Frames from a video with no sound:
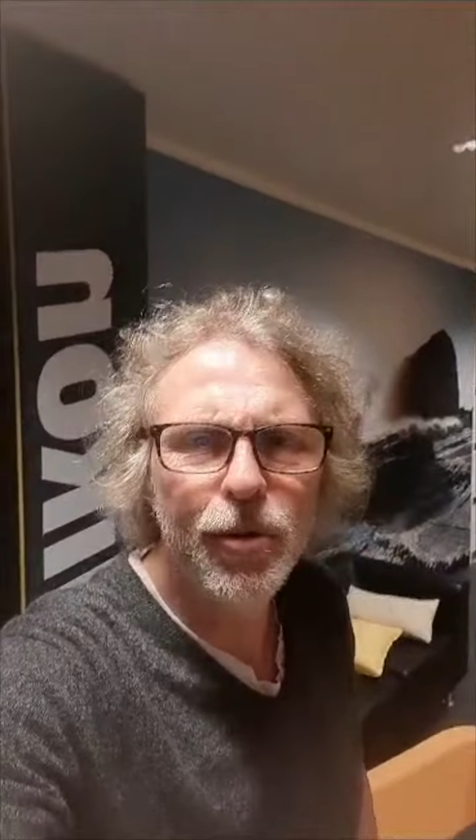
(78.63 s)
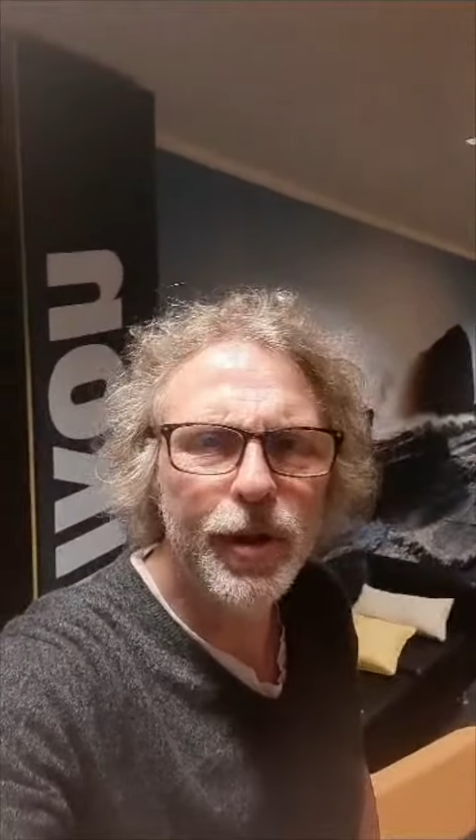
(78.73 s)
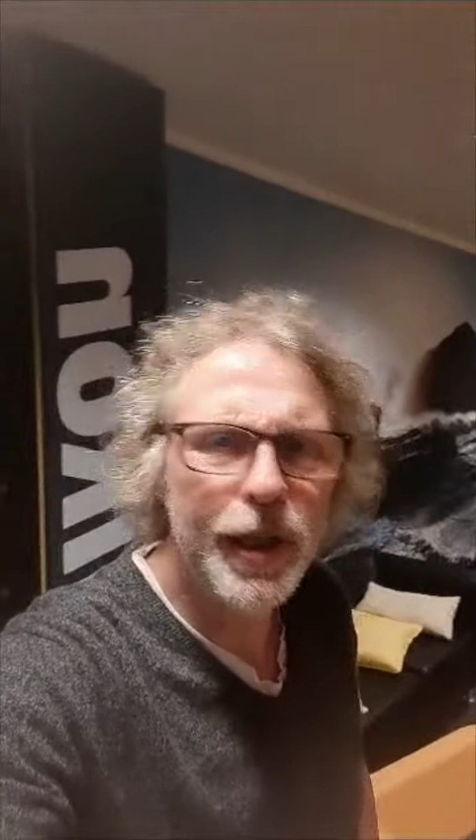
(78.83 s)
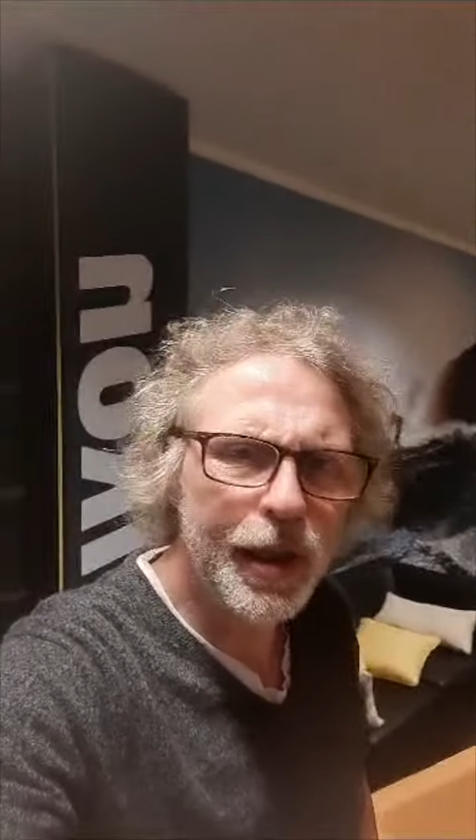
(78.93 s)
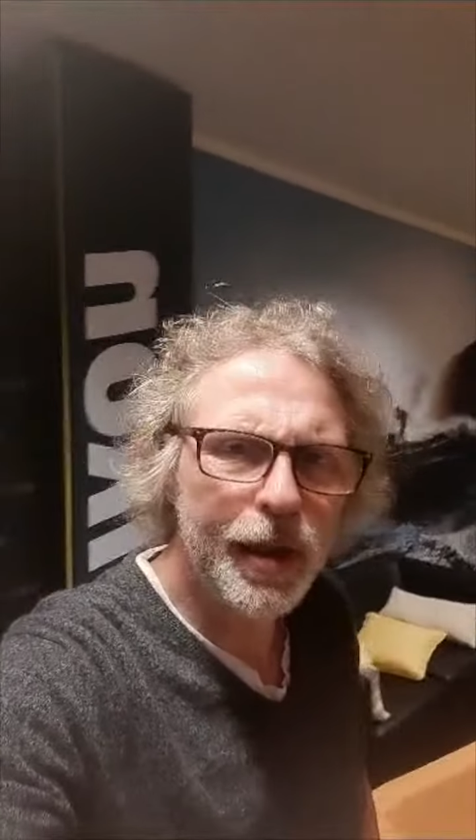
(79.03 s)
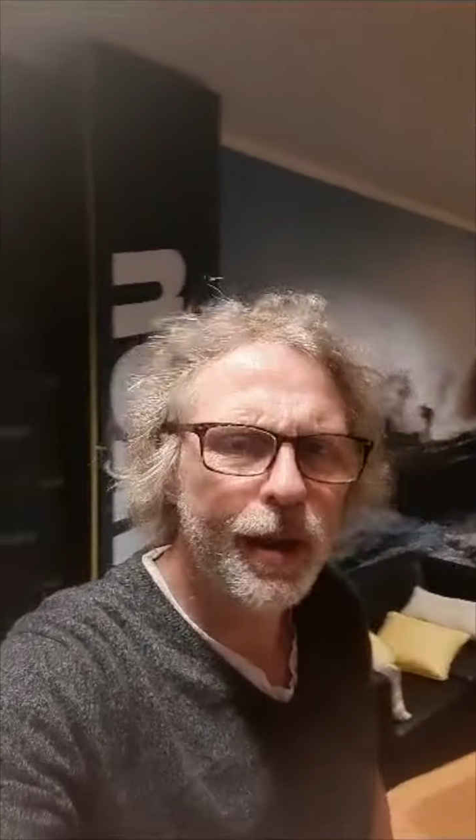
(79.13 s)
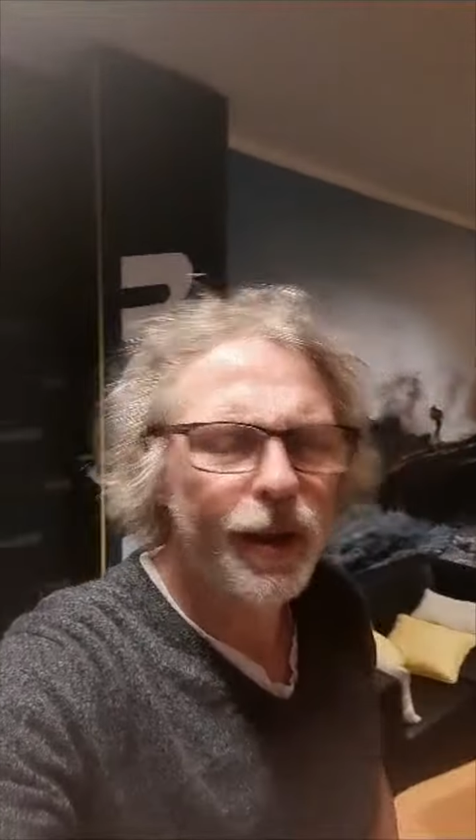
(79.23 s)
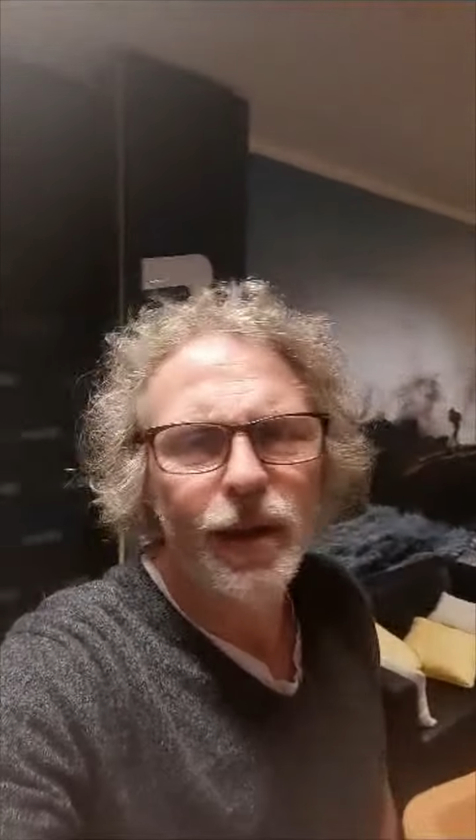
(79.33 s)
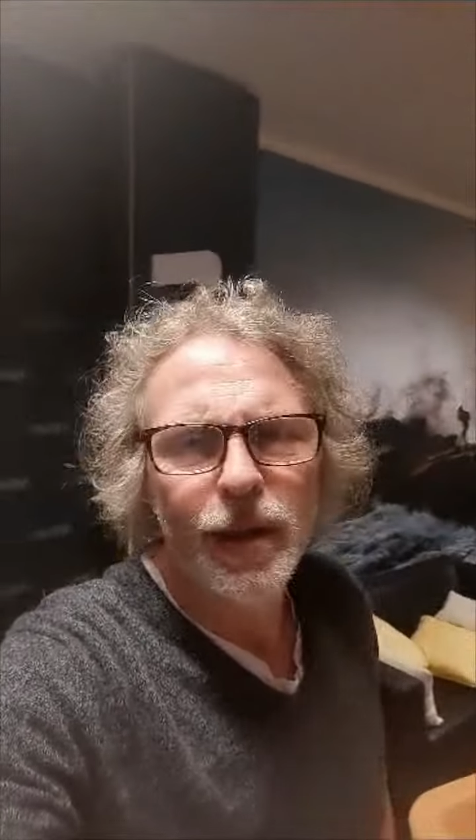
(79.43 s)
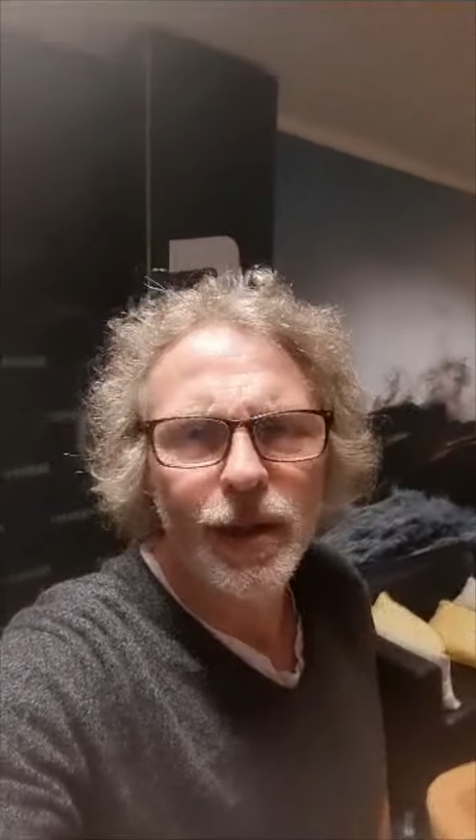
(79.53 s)
ni,
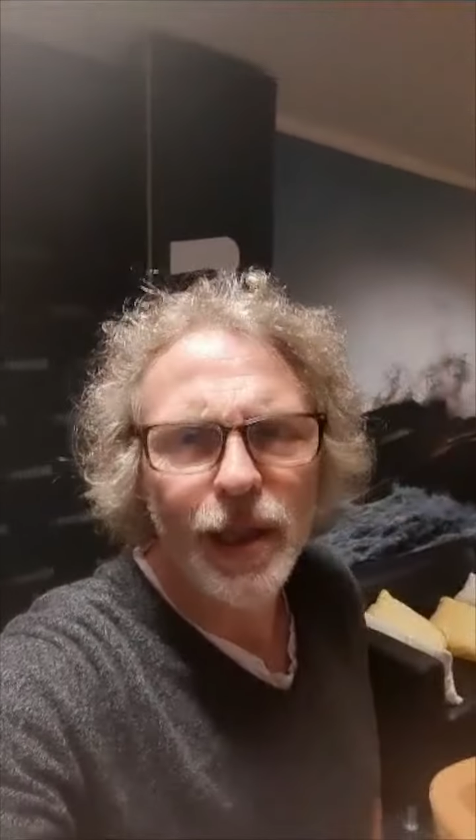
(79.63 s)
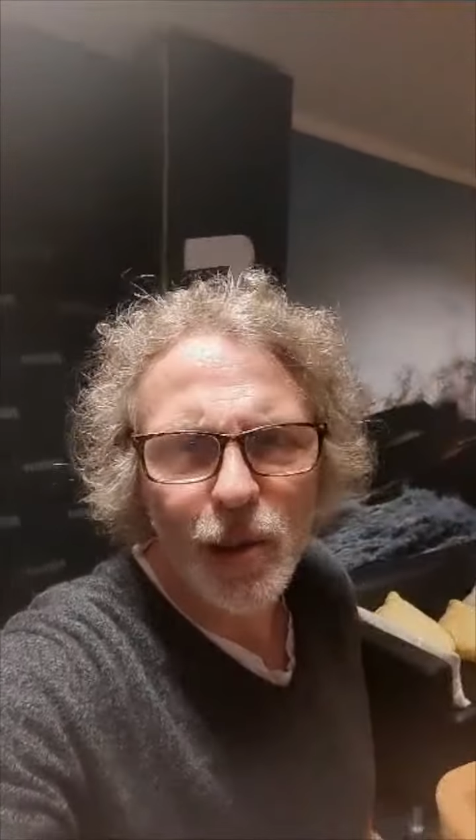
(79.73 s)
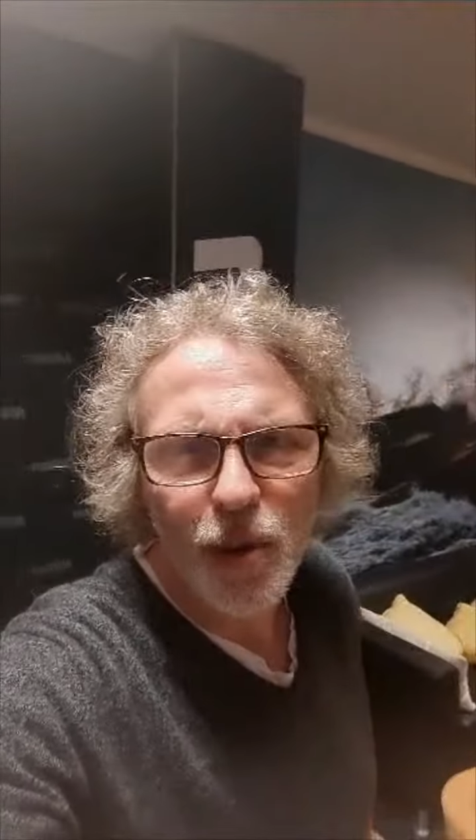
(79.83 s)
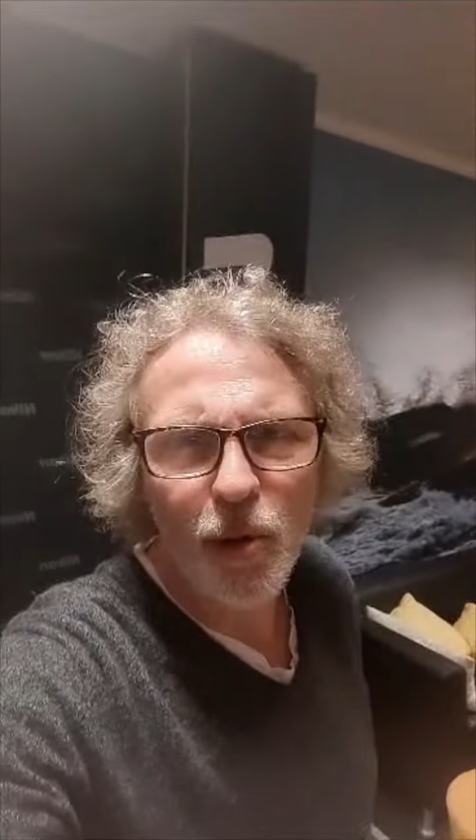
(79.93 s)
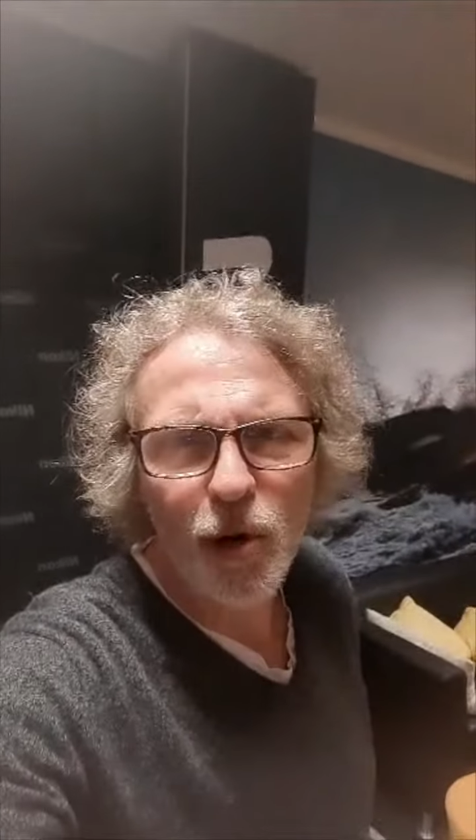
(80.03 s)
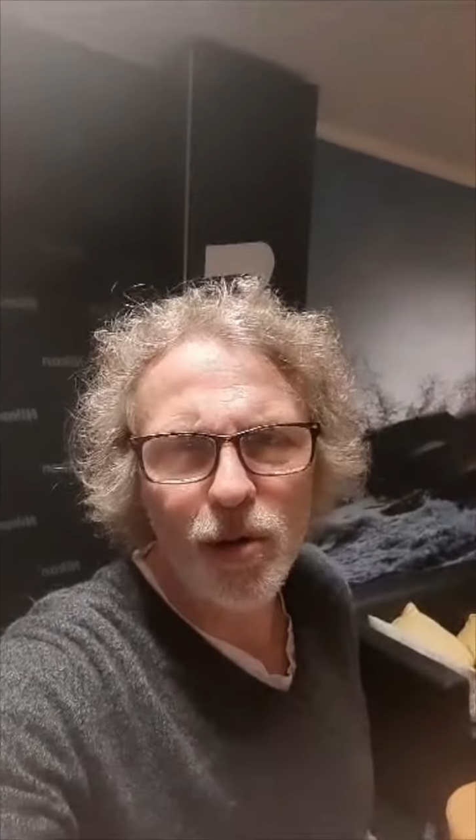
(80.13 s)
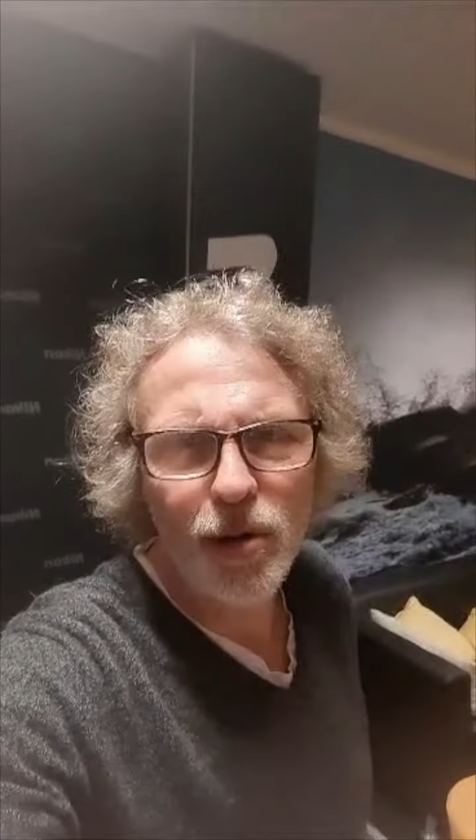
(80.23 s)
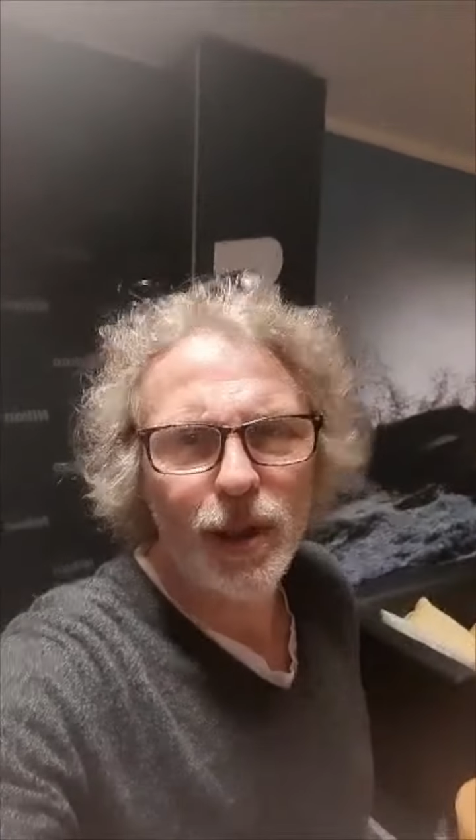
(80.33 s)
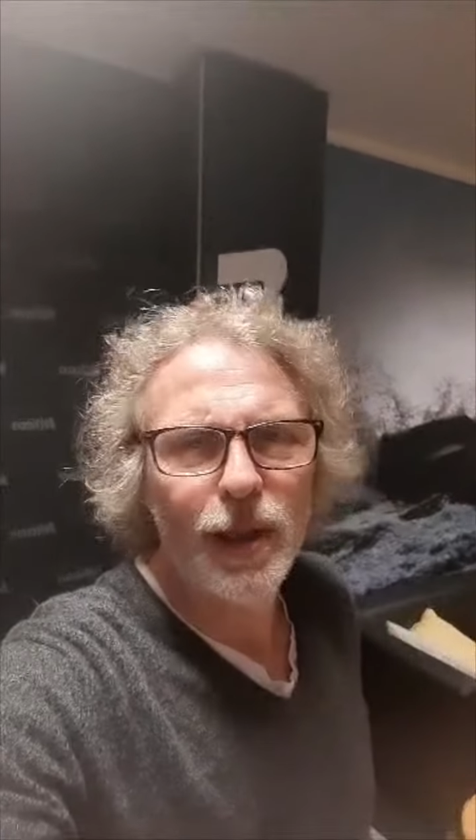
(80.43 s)
ni le moment.